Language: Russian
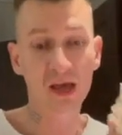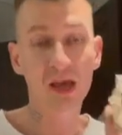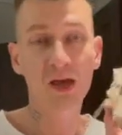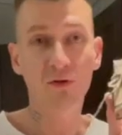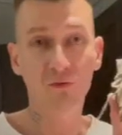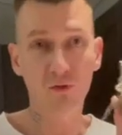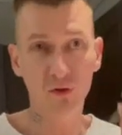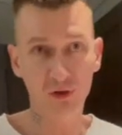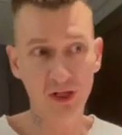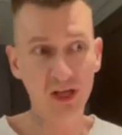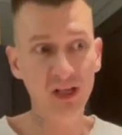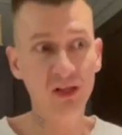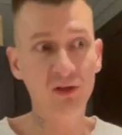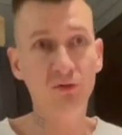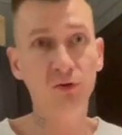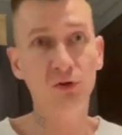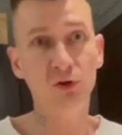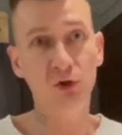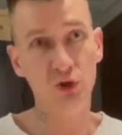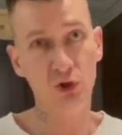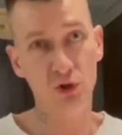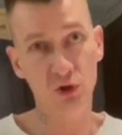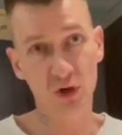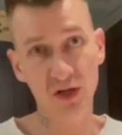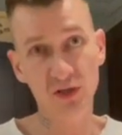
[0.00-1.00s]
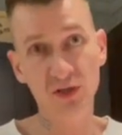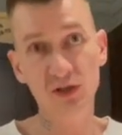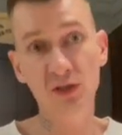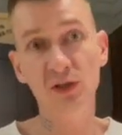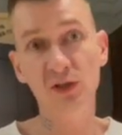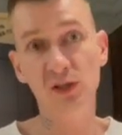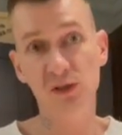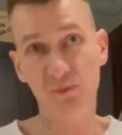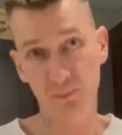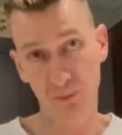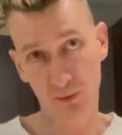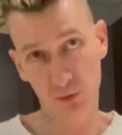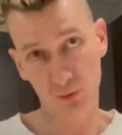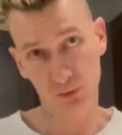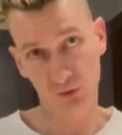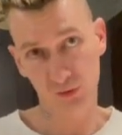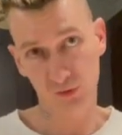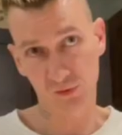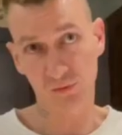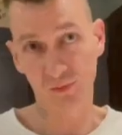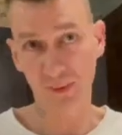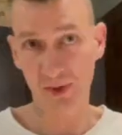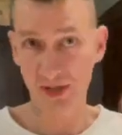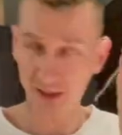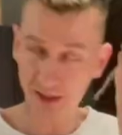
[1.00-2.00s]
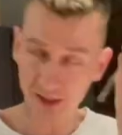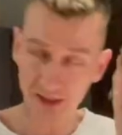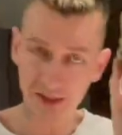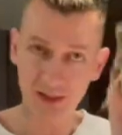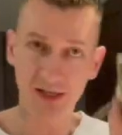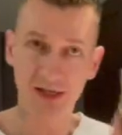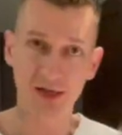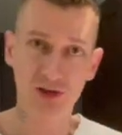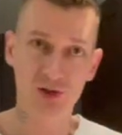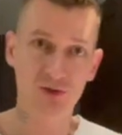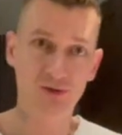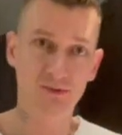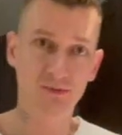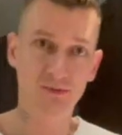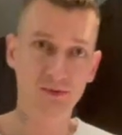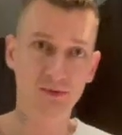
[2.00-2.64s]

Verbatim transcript: Вот это вот еще один из плюсов. Поехали дальше.